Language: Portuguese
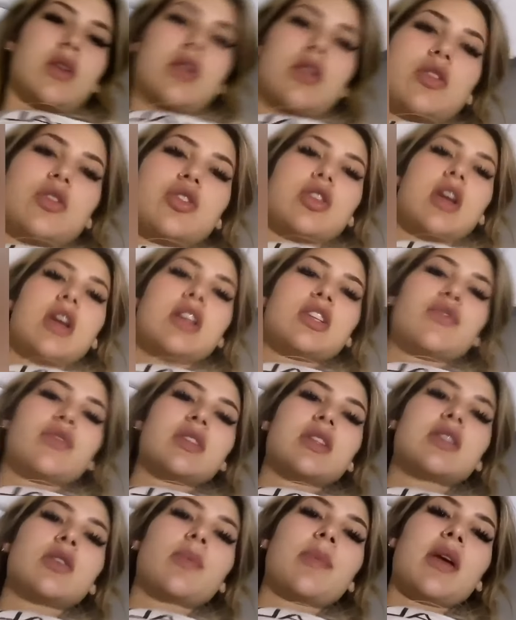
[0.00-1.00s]
Gente, vocês
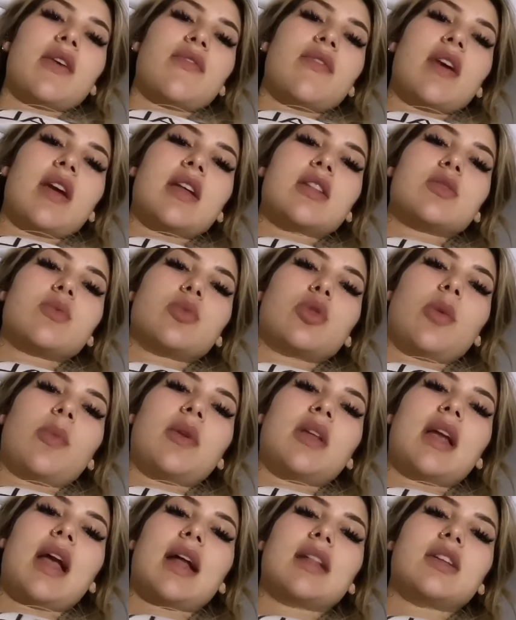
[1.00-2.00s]
são perfeitos. Muito
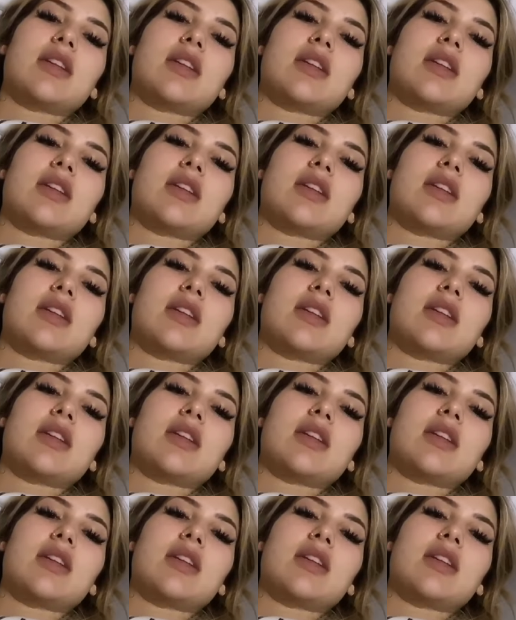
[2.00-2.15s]
obrigada aí.